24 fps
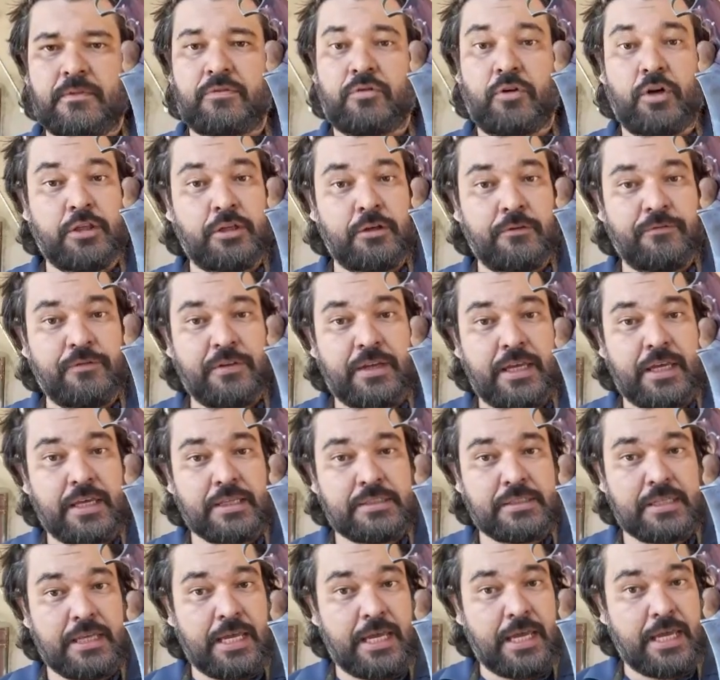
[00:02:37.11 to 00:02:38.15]
Foi
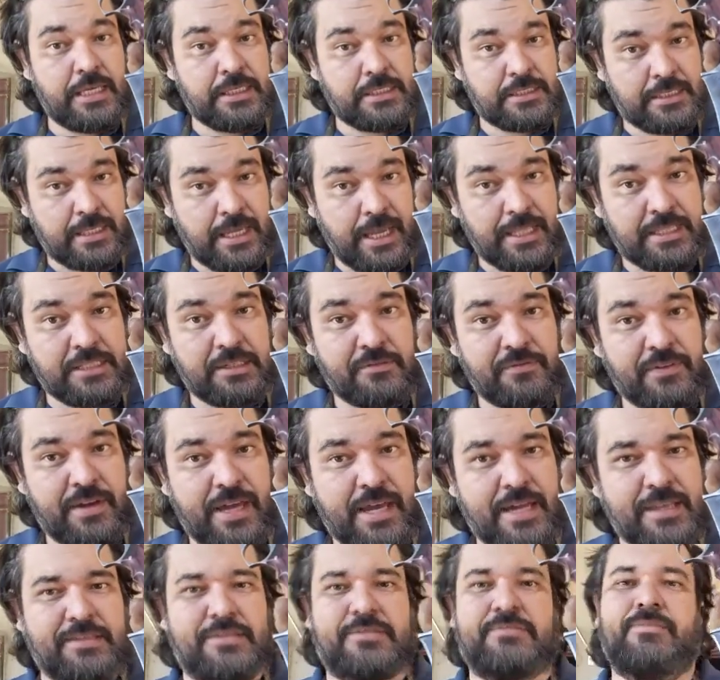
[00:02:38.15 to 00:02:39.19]
difícil, errei sete
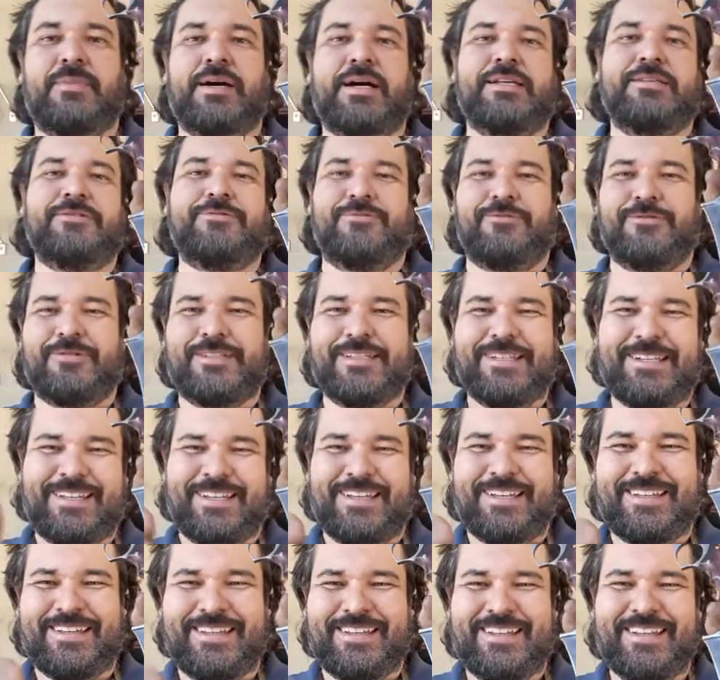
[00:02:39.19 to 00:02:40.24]
vezes, mas
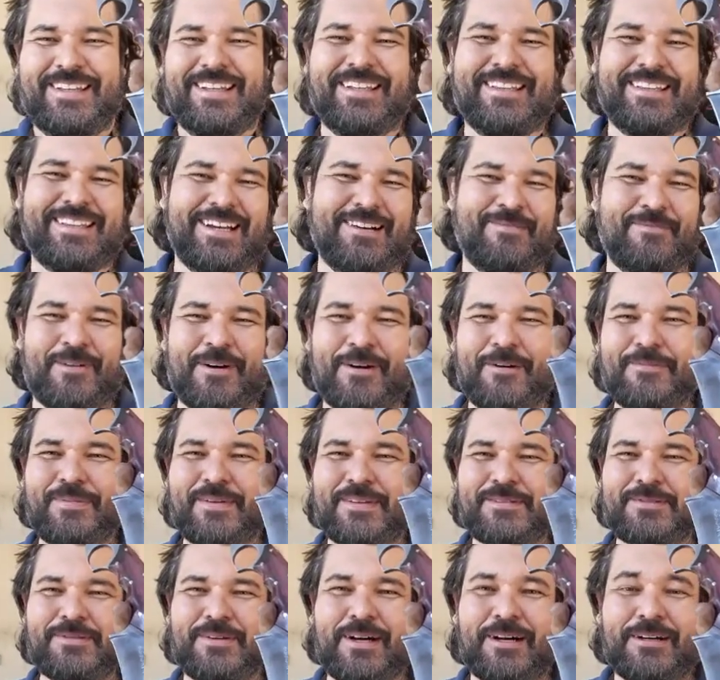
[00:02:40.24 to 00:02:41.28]
consegui. Tá bom,
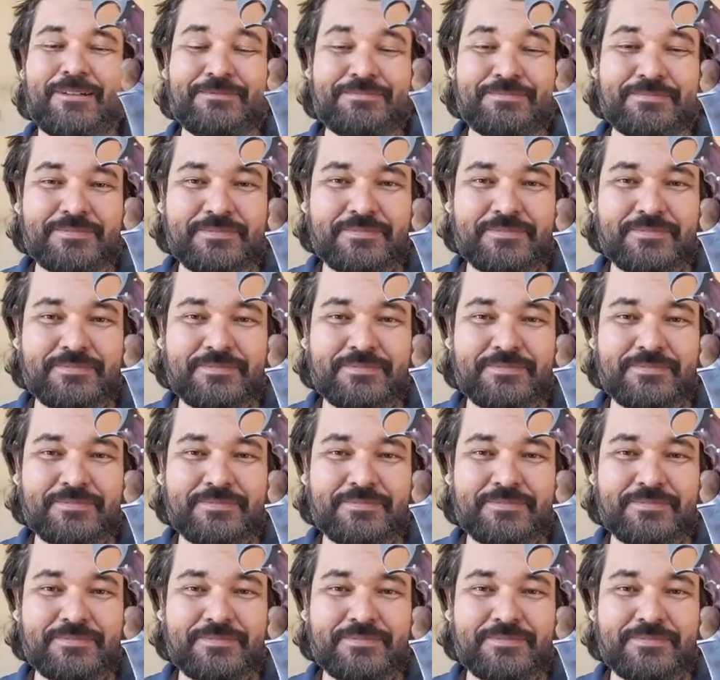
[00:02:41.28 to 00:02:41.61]
pessoal?